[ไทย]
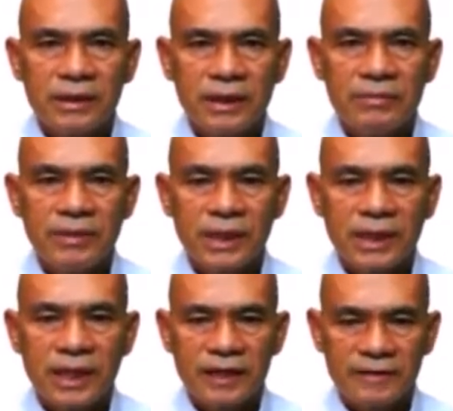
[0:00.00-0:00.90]
ที่เหมือน
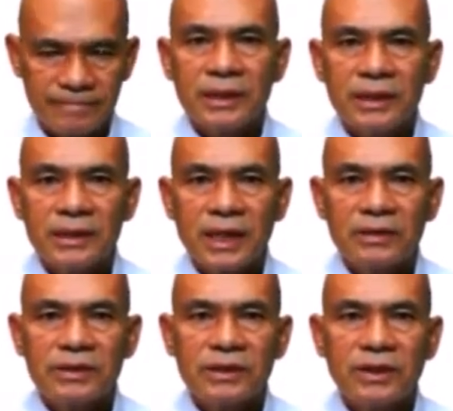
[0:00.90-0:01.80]
กัน แต่เรา
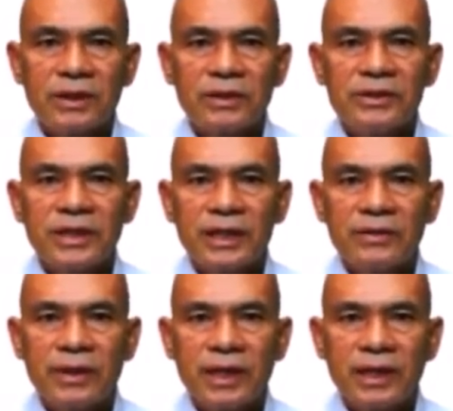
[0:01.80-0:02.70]
จะต้องเข้าใจ
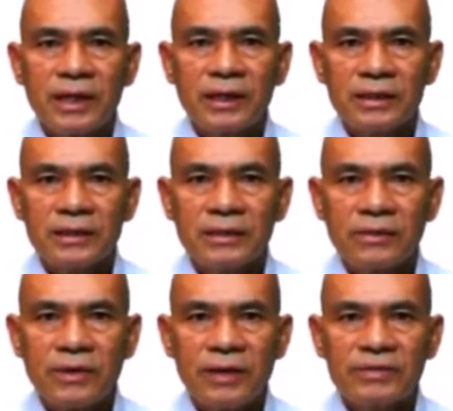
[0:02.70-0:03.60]
ว่า
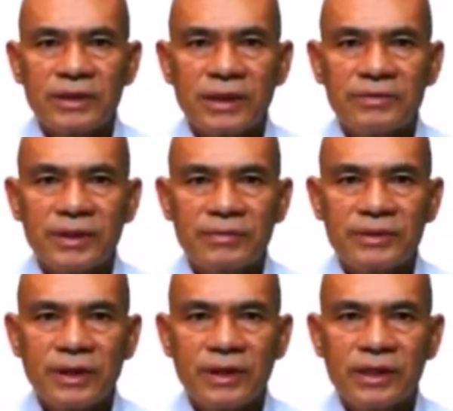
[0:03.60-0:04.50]
ความสลับซับ
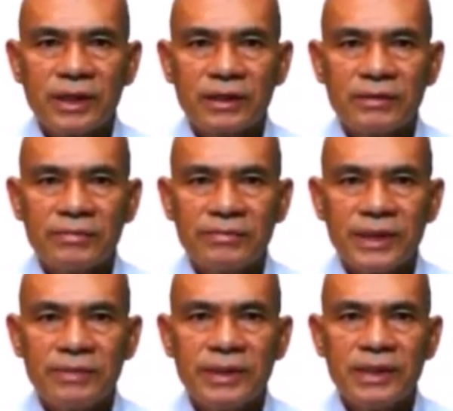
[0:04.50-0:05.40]
ซ้อนนั้นมี
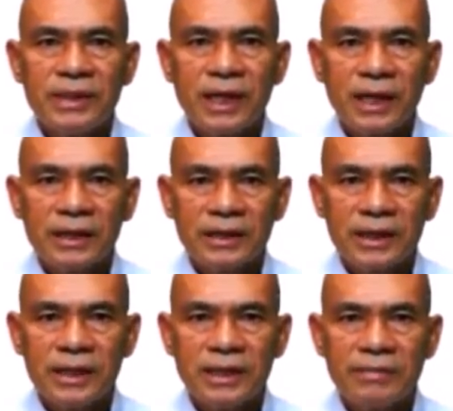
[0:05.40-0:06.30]
พื้นฐานที่
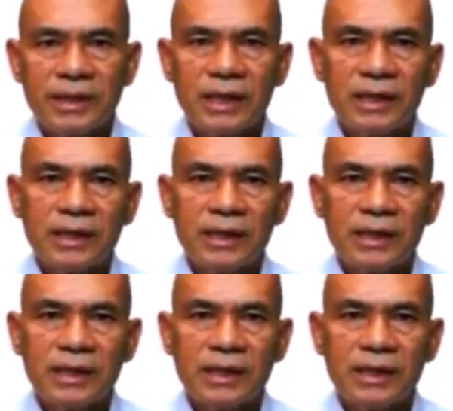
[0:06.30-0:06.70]
เรียบง่าย